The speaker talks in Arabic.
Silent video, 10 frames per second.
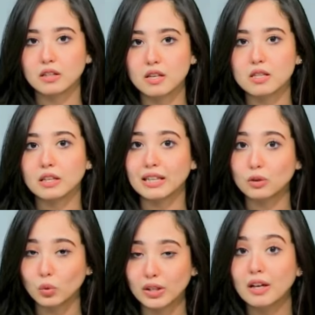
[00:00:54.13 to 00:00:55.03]
هذا
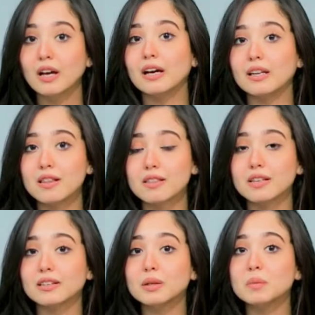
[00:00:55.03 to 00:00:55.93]
الجدول الذي
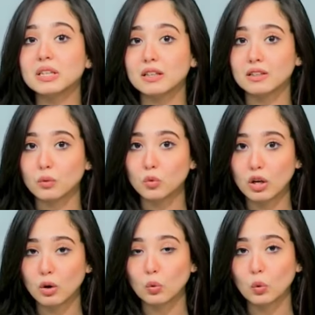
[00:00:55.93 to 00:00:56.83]
يتم تداوله